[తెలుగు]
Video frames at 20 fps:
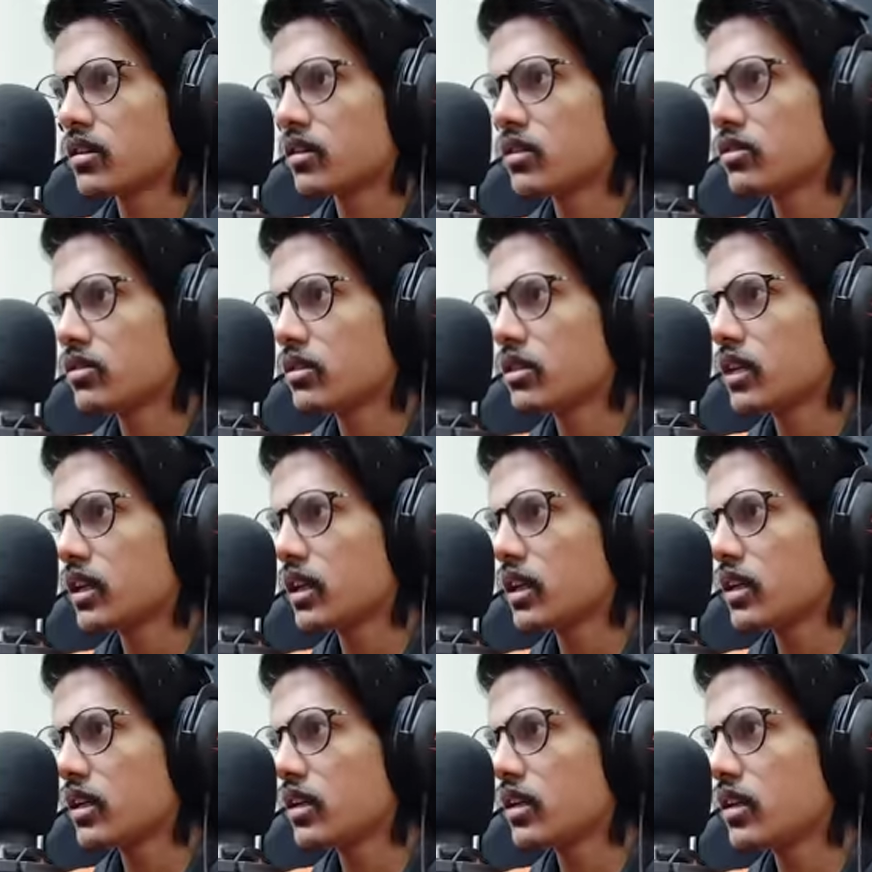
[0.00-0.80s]
అవుతుందా
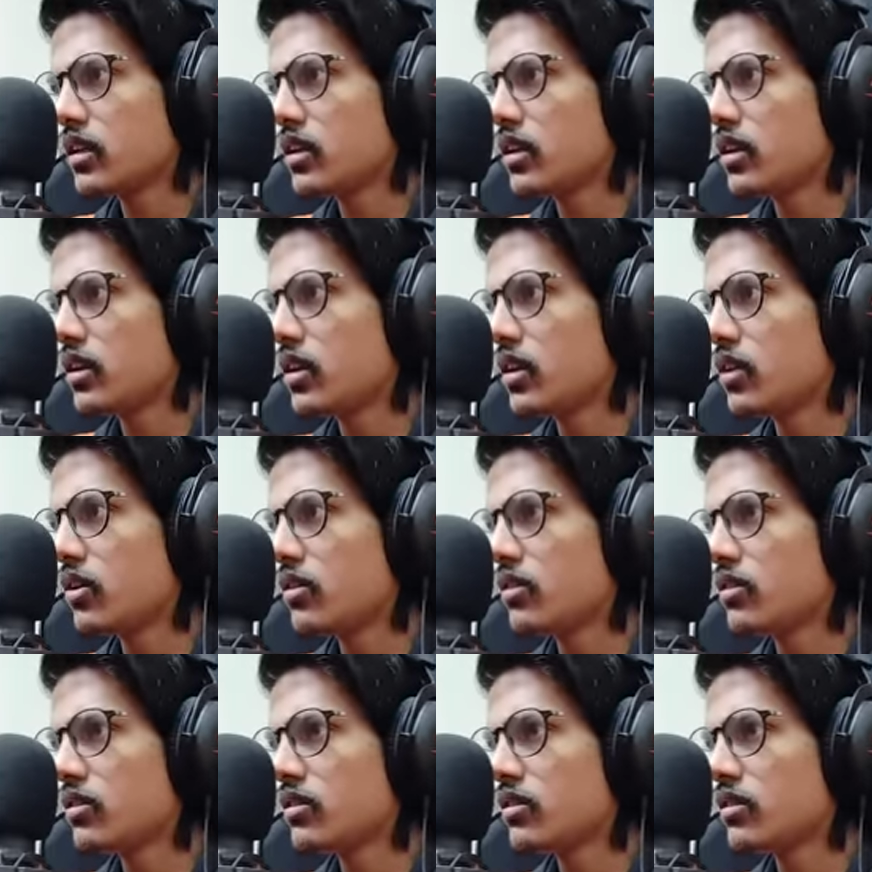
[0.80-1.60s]
నో
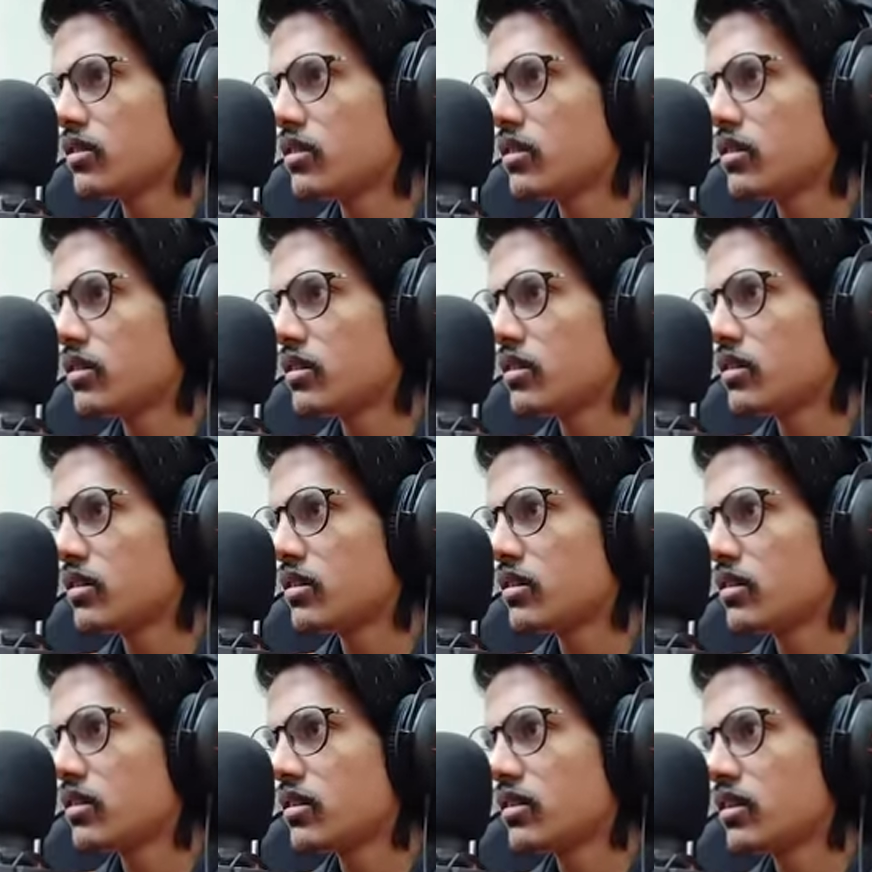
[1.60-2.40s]

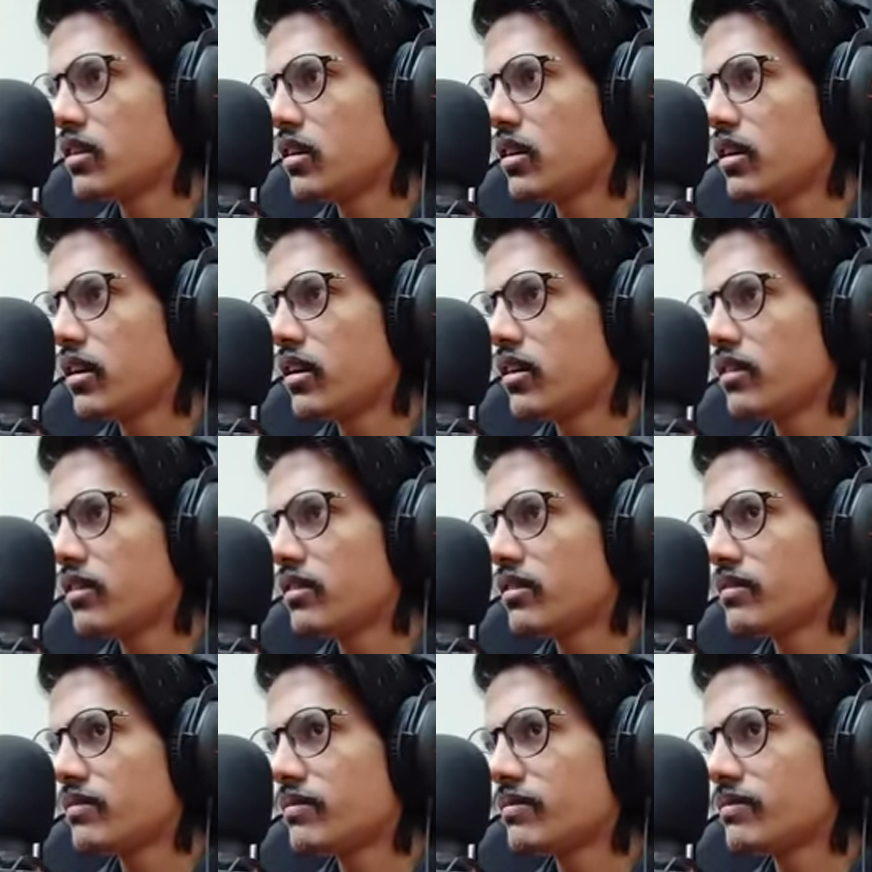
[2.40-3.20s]
నా
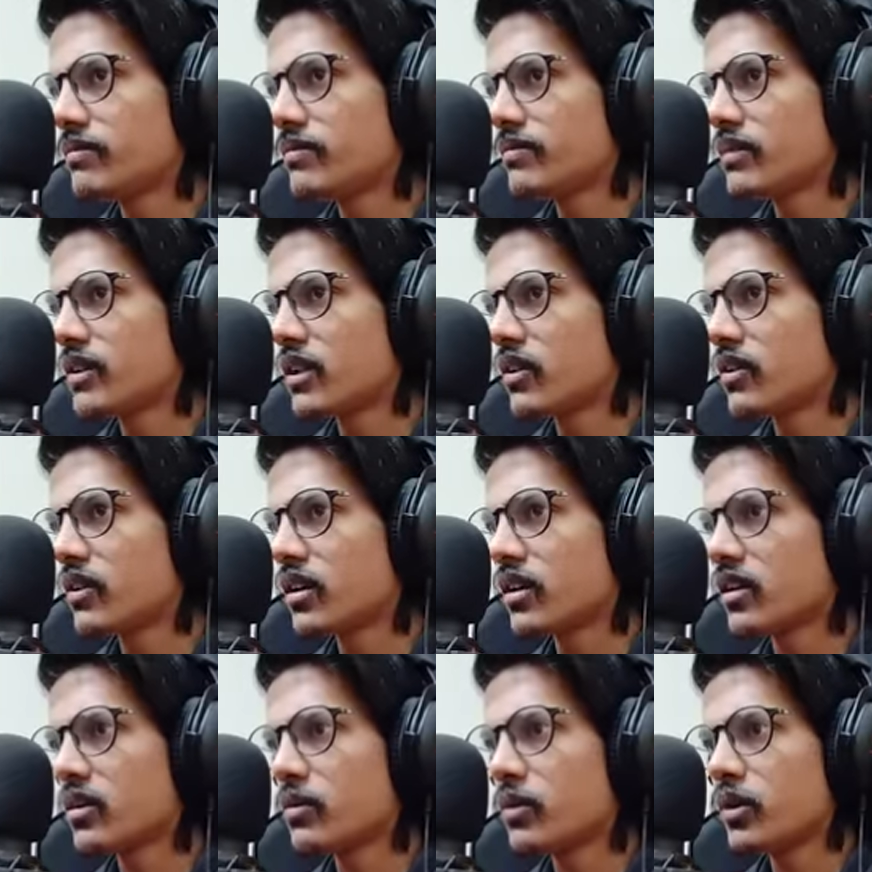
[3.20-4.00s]

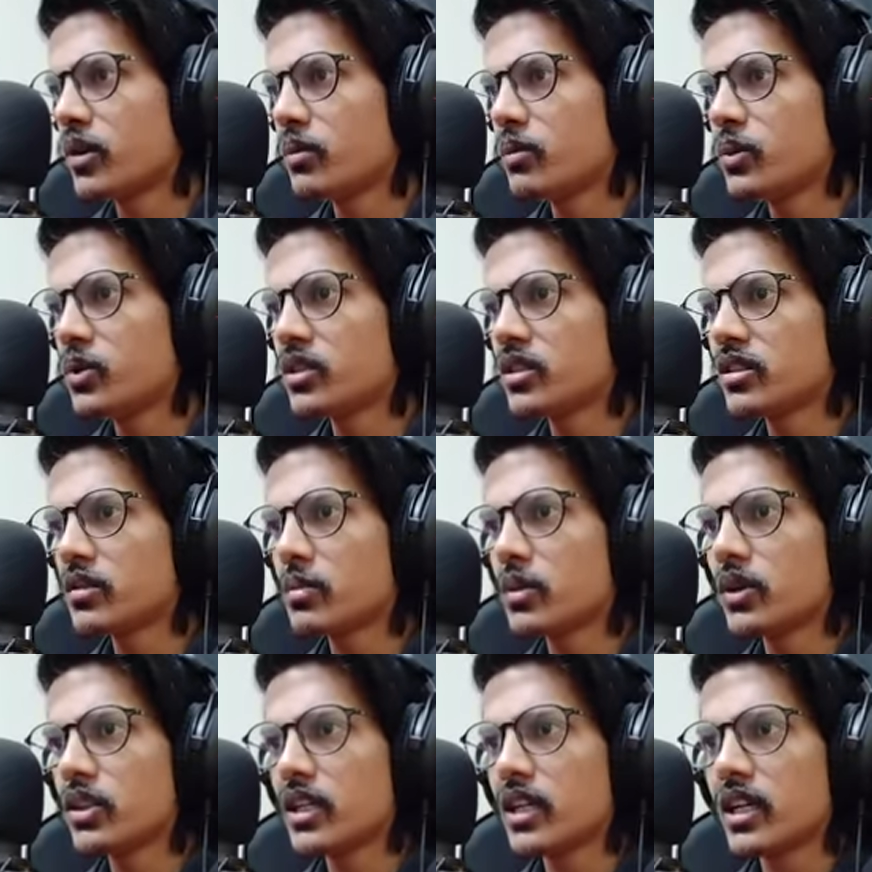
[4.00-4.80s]
అవ్వట్లేదు పోనీ బుషెస్
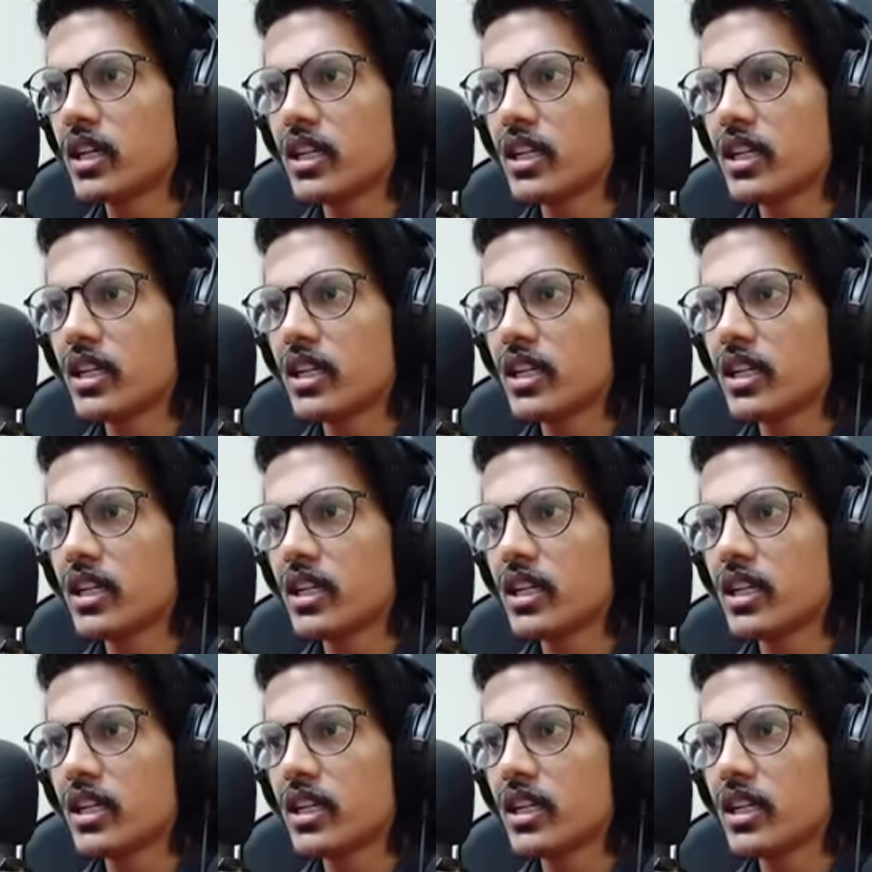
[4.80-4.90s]
పోతాయి